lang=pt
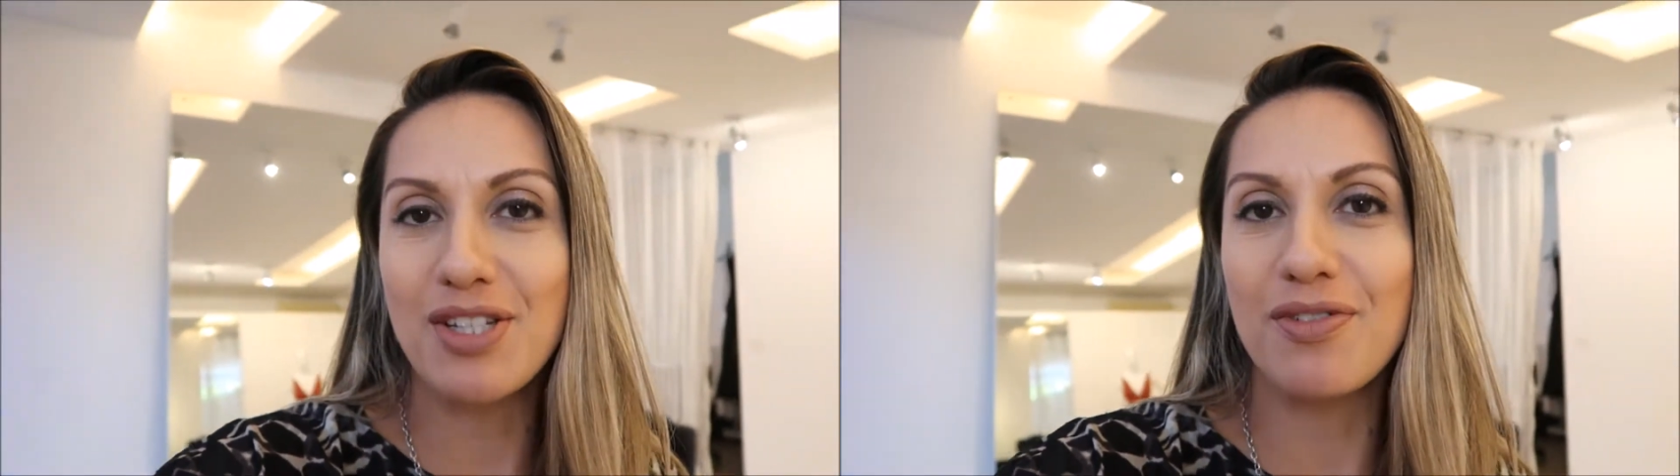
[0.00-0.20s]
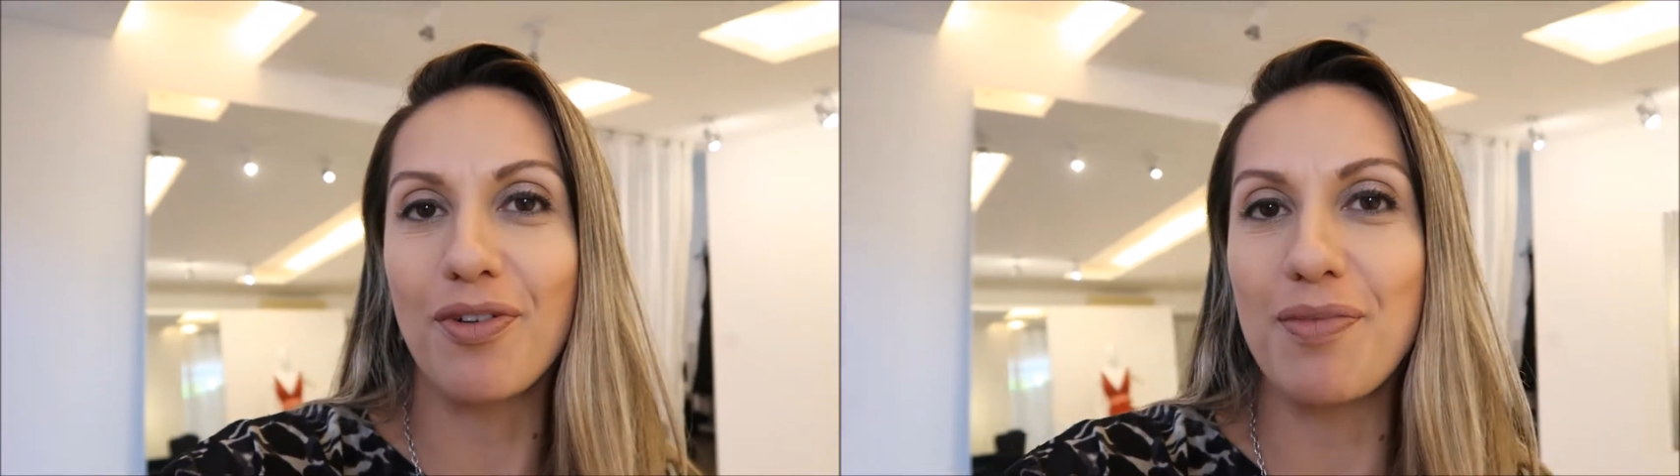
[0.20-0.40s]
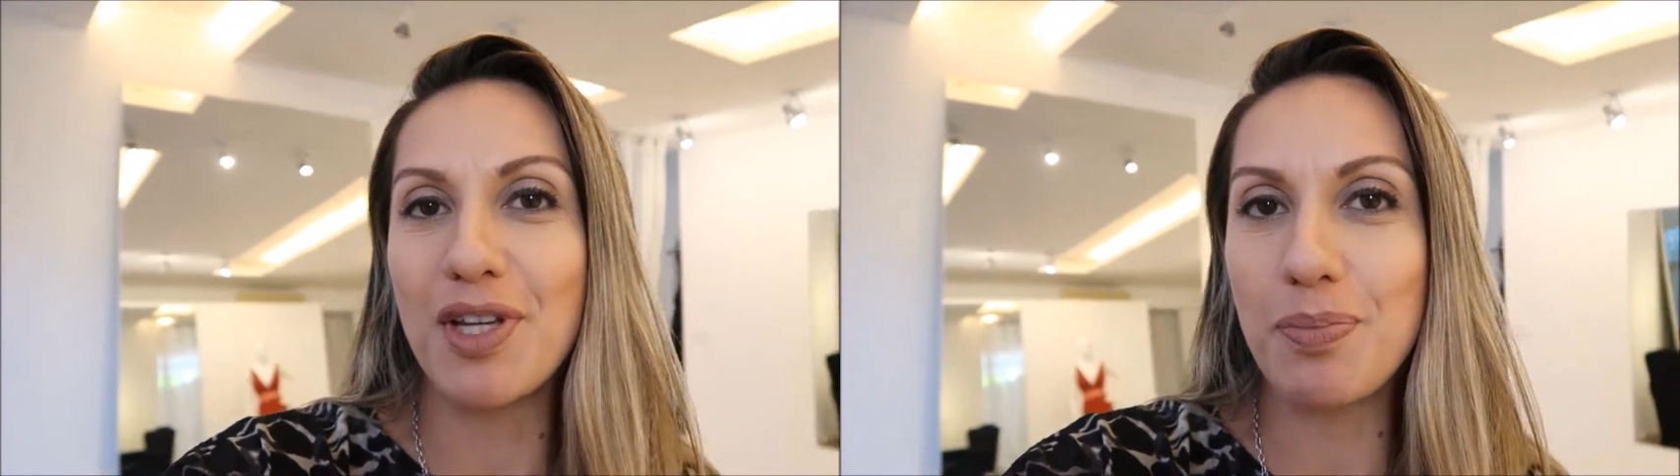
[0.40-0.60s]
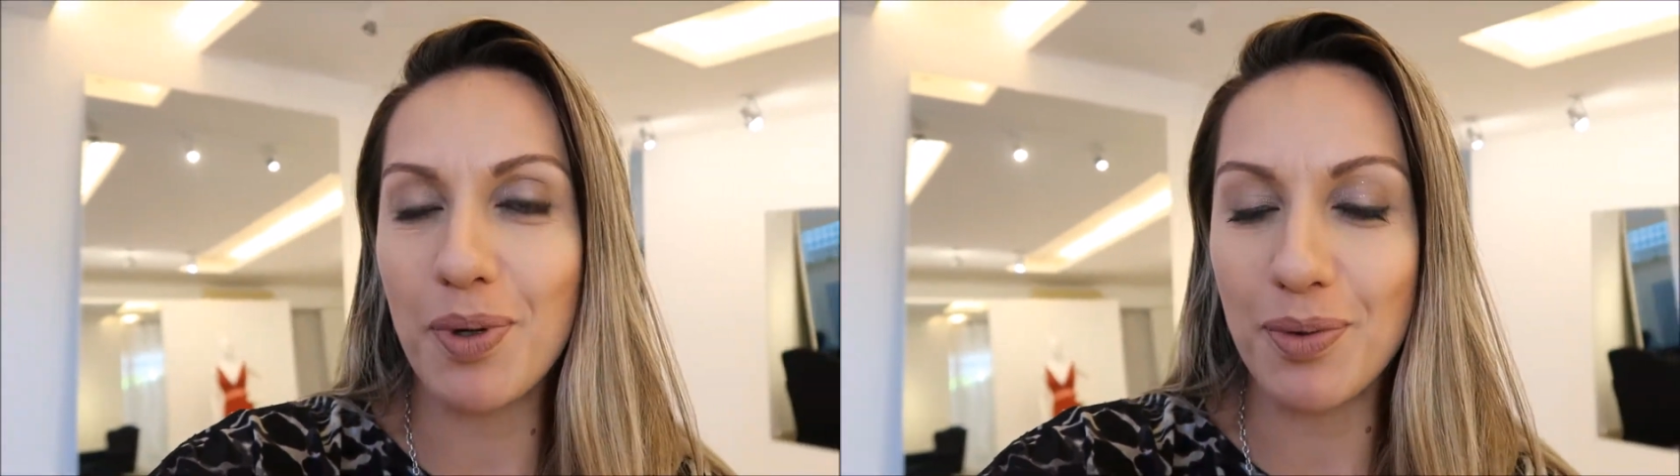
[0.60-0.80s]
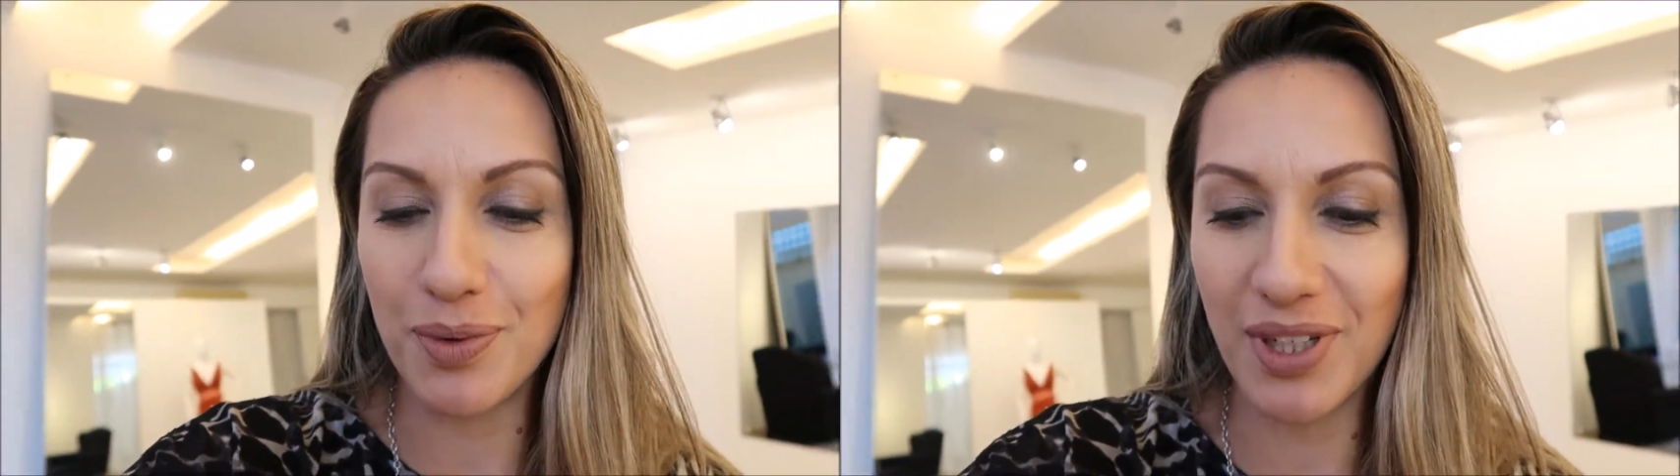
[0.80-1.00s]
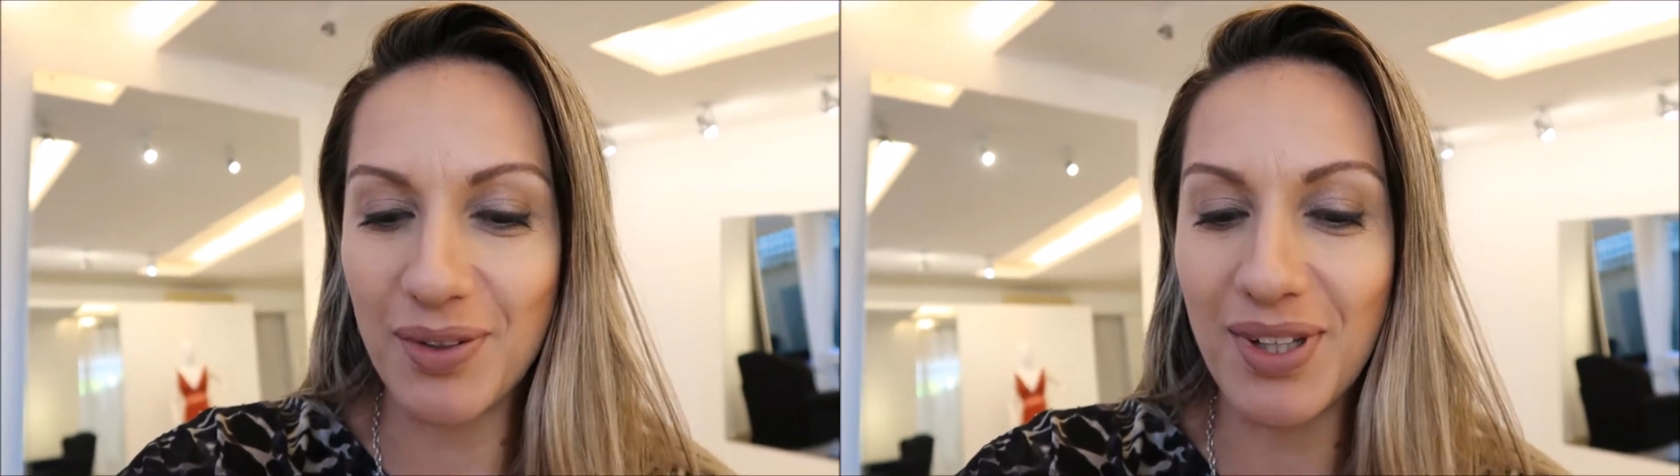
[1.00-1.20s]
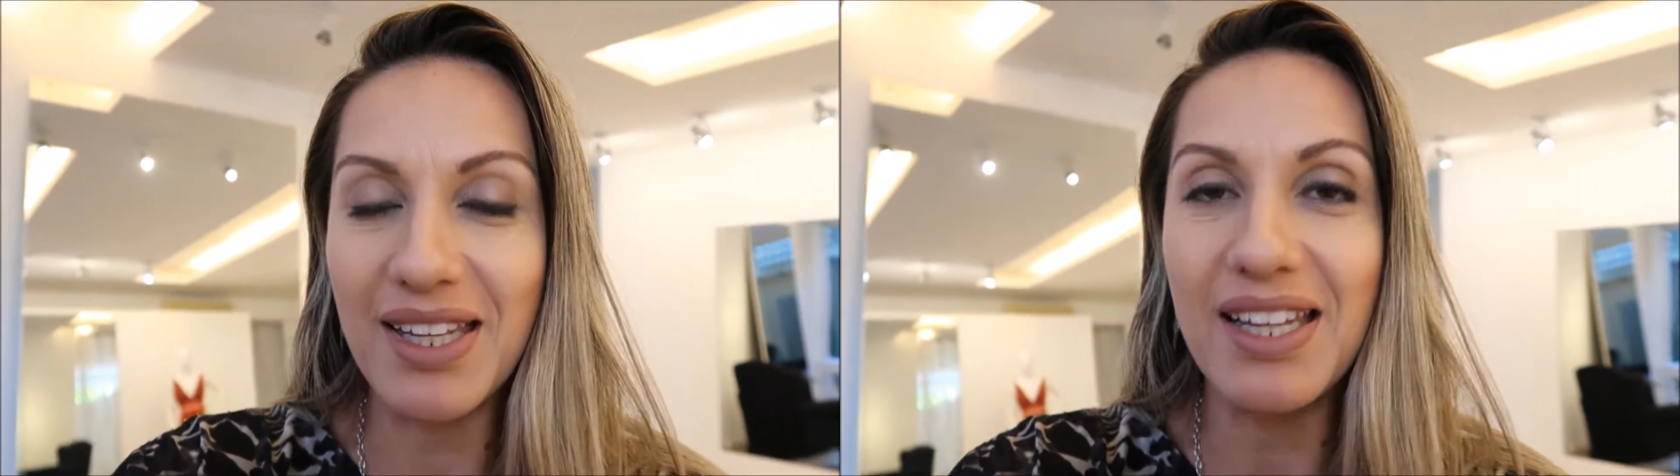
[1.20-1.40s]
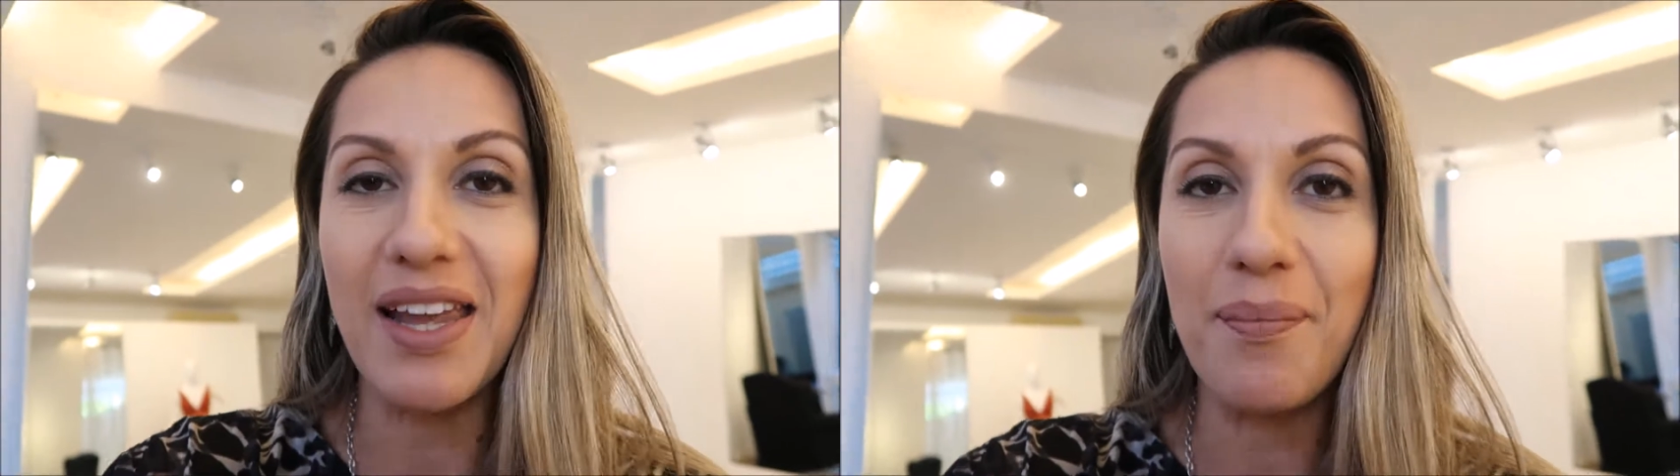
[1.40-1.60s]
desenvolvimento de produto aqui do
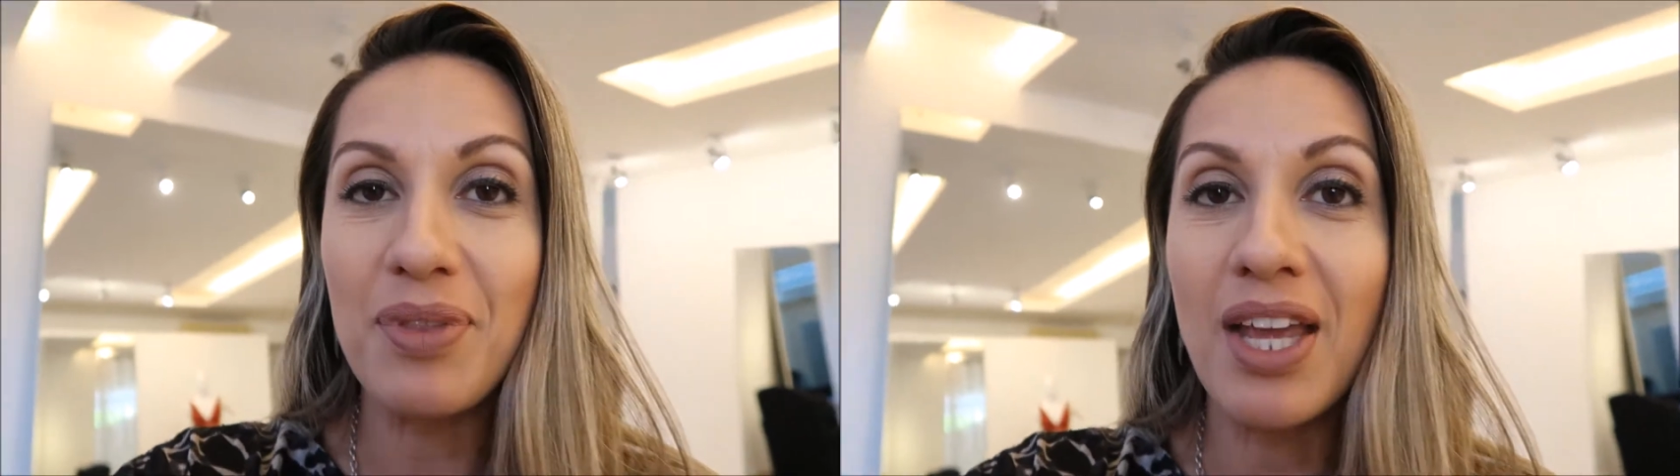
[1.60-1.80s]
ateliê.